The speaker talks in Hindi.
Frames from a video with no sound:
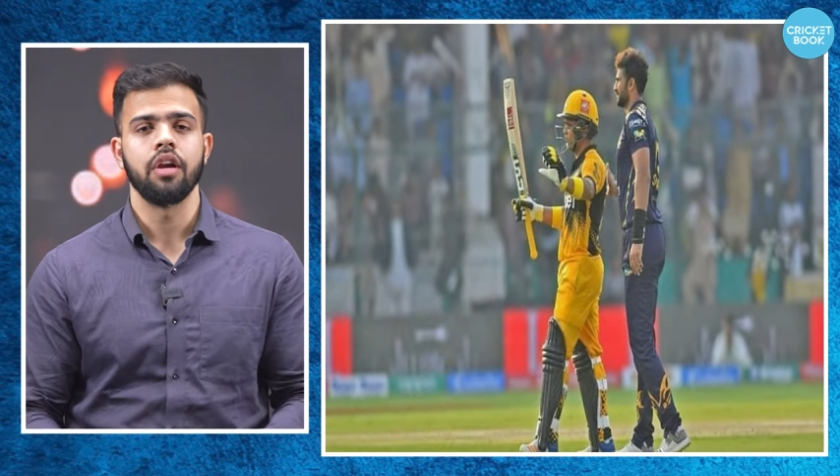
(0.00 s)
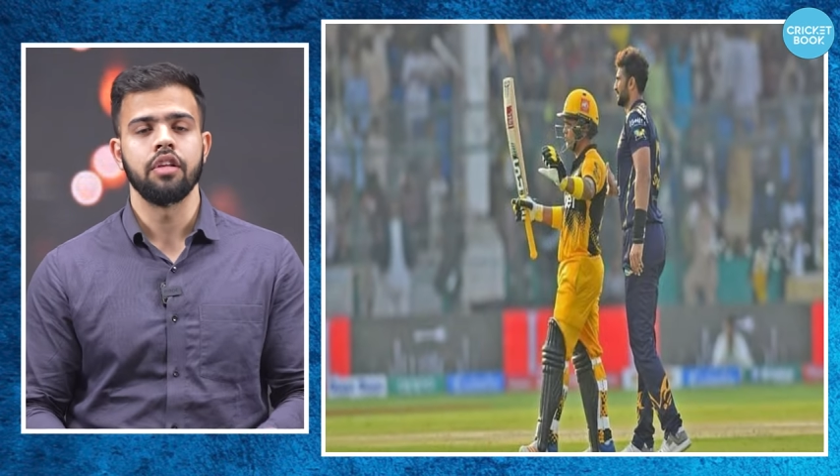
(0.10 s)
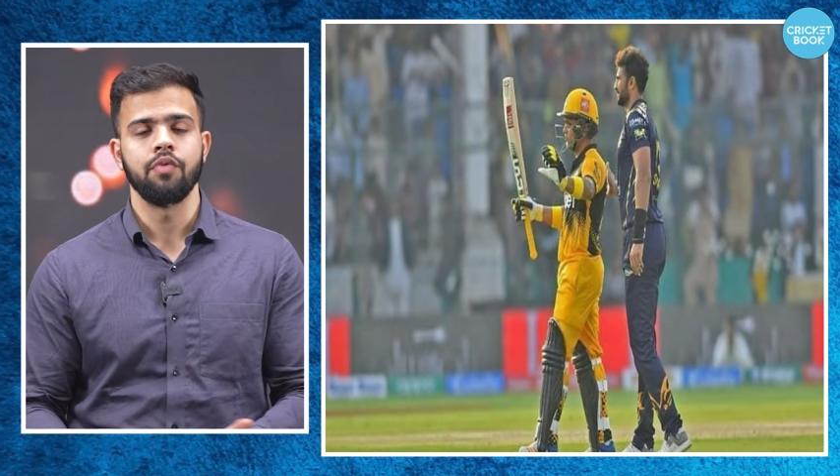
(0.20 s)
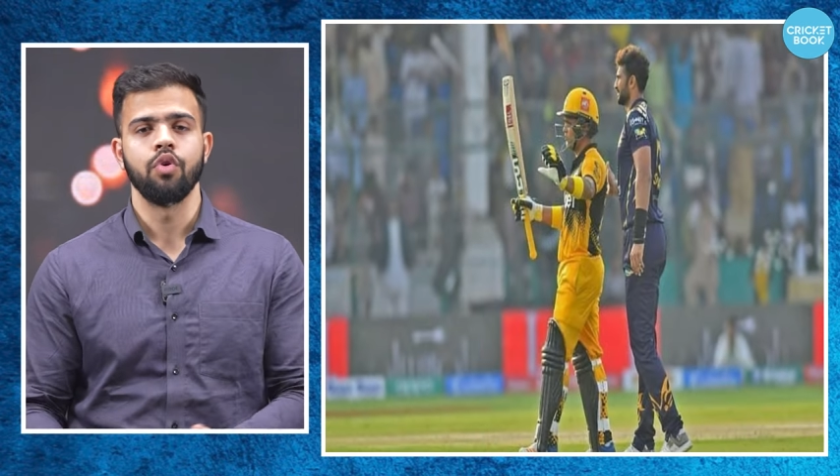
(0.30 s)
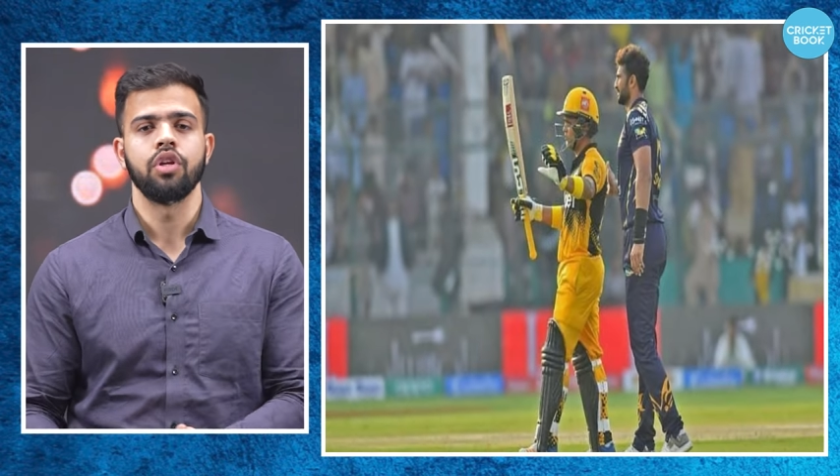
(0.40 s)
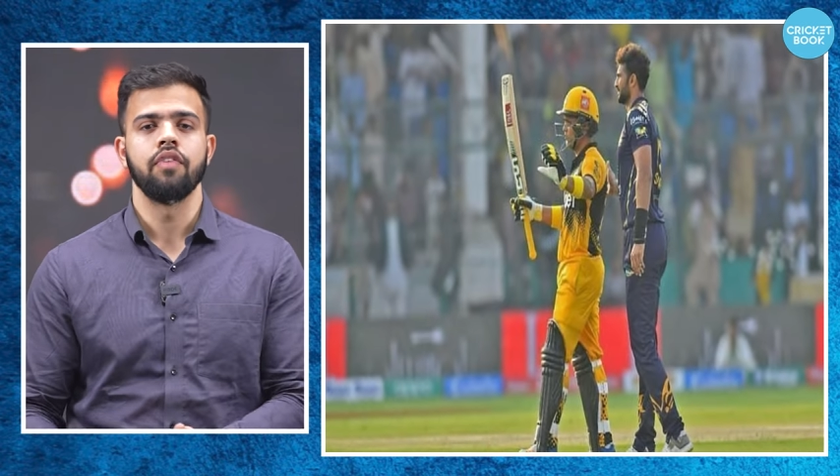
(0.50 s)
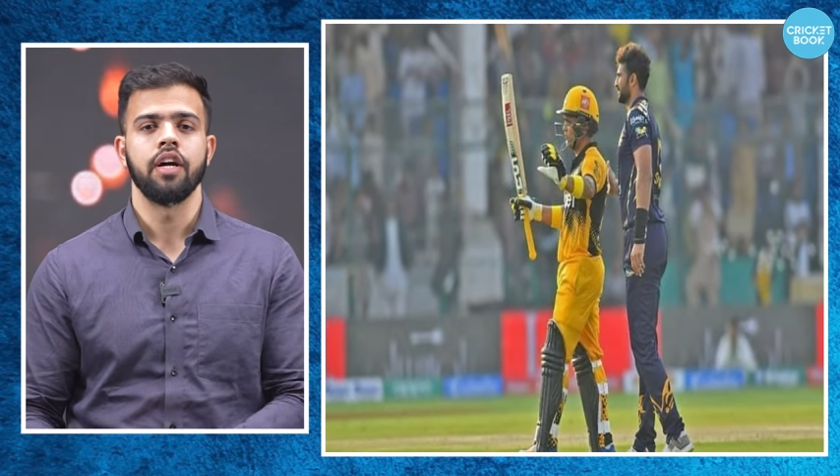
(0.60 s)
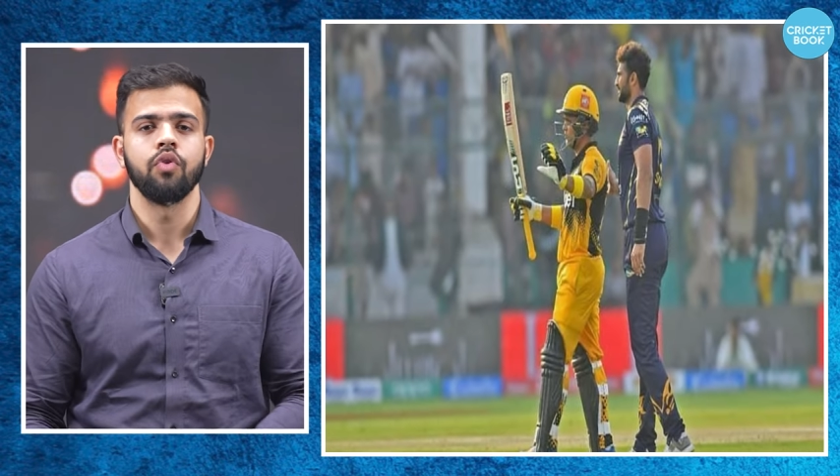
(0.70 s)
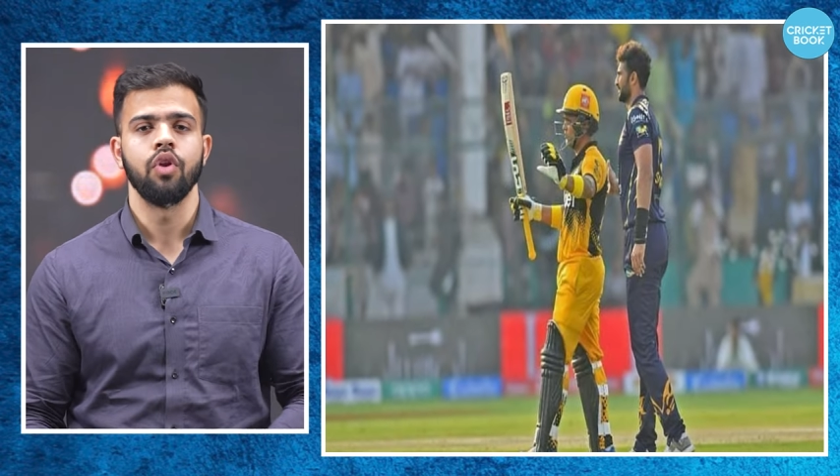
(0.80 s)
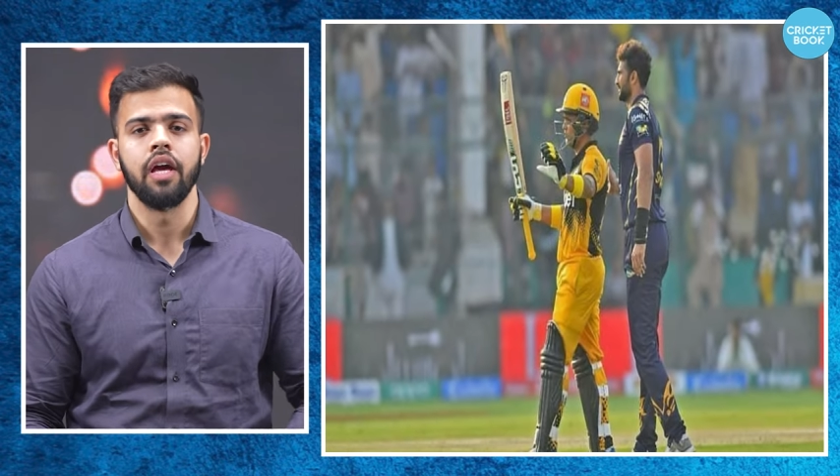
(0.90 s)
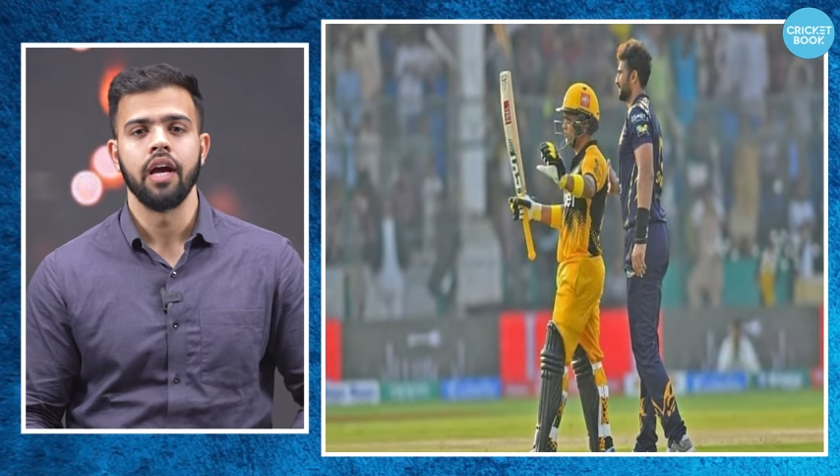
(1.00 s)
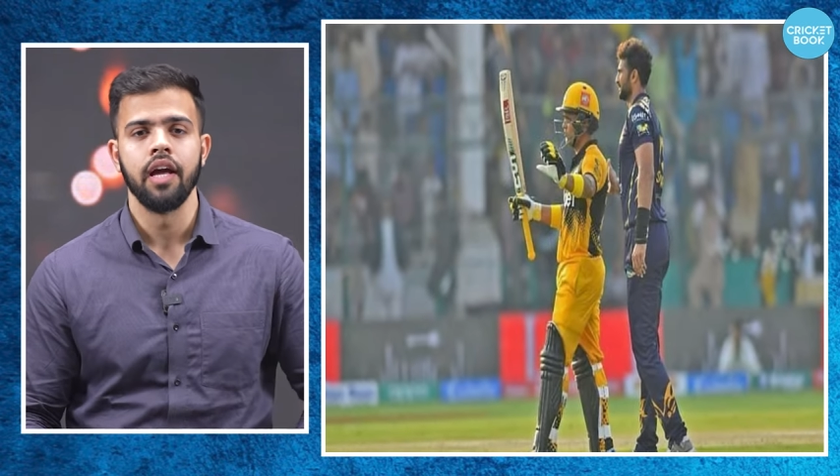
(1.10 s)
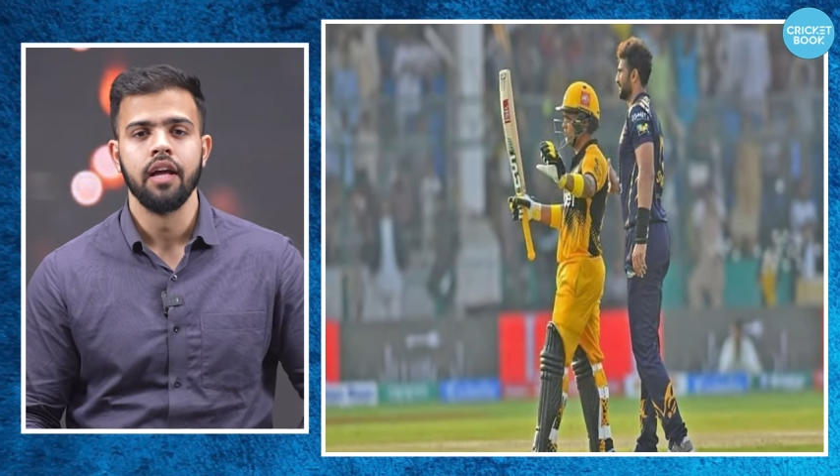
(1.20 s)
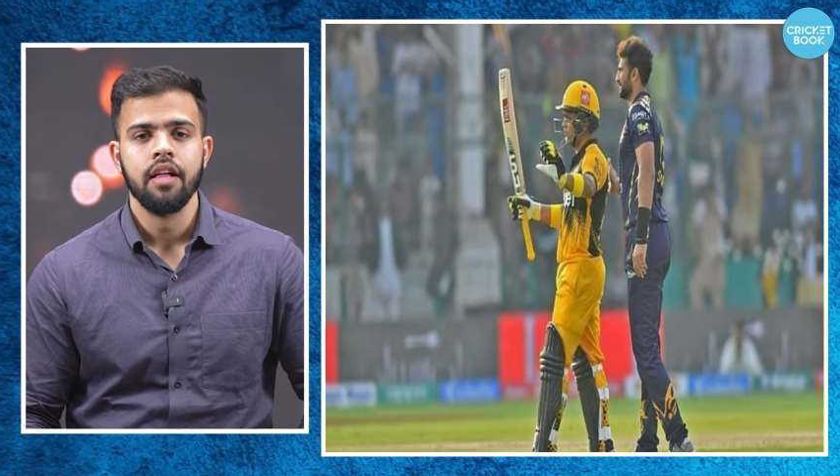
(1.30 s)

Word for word: रदर फोर्ट की विकेट वो ले गए